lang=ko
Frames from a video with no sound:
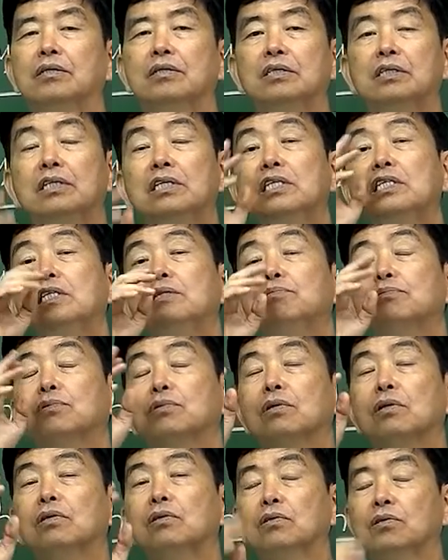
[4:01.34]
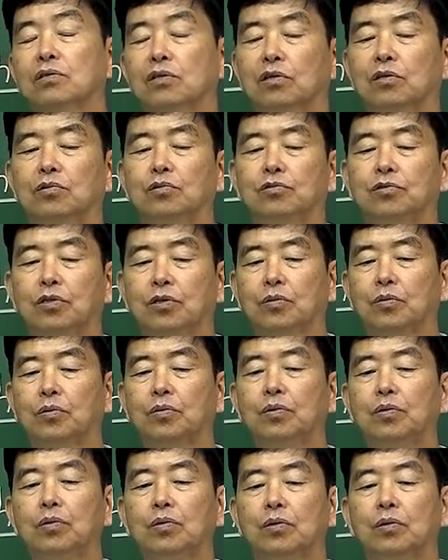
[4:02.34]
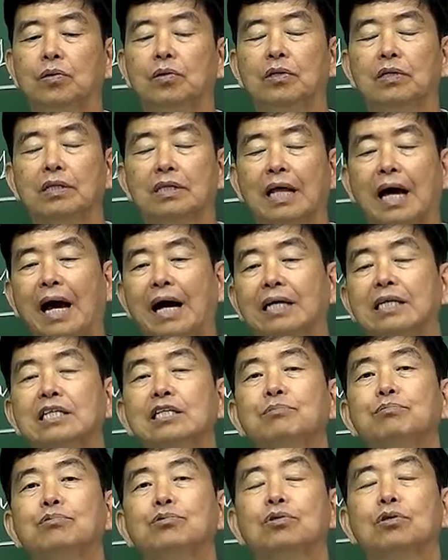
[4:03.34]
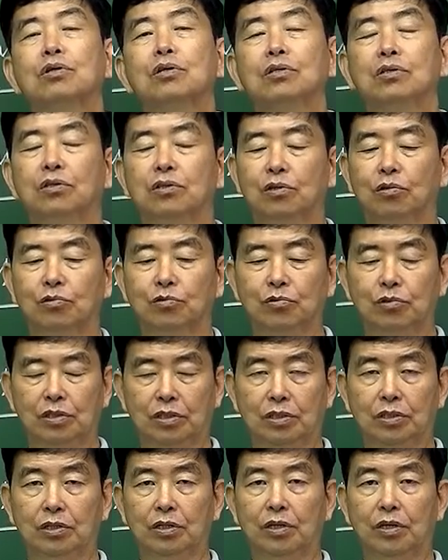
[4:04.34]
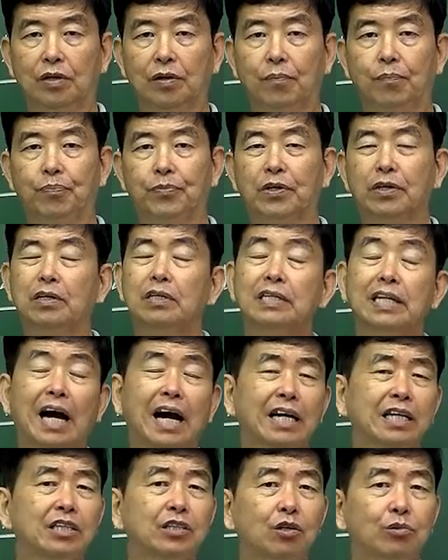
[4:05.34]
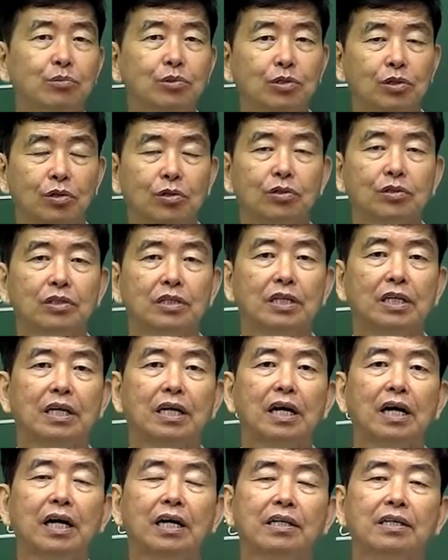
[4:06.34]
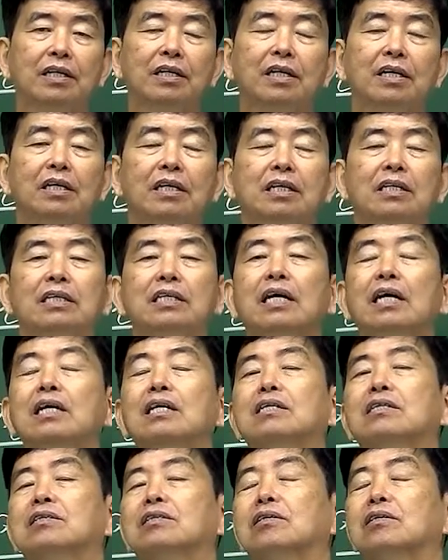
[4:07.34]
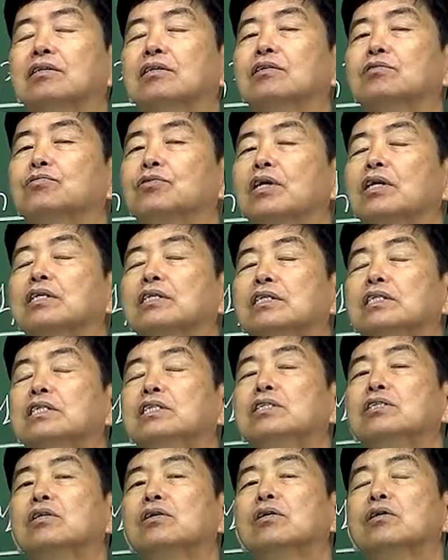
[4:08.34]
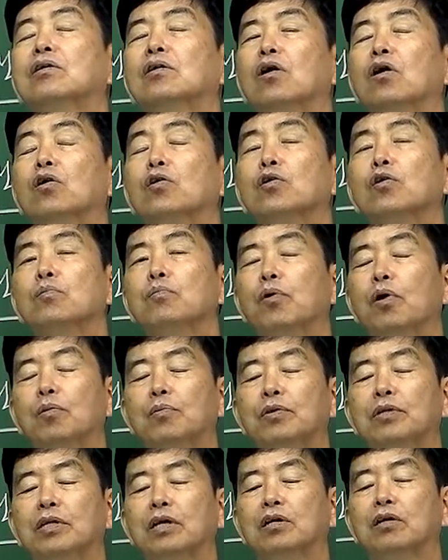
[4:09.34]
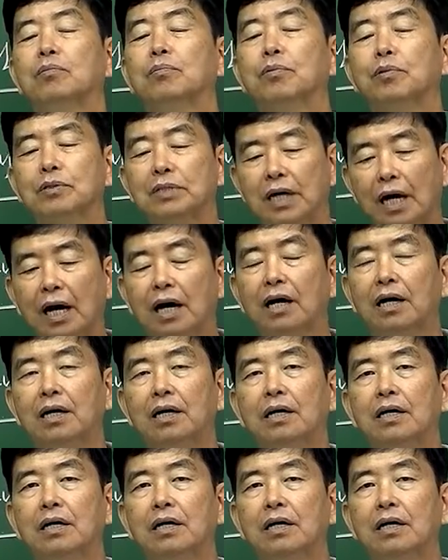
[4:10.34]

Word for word: 인이 붙어 있는 경우도 있고 당이 붙어 있는 경우도 있어요. 근데 그 양이 너무 적으니까 그냥 그거는 우리가 인정 허용 범위 내로 보자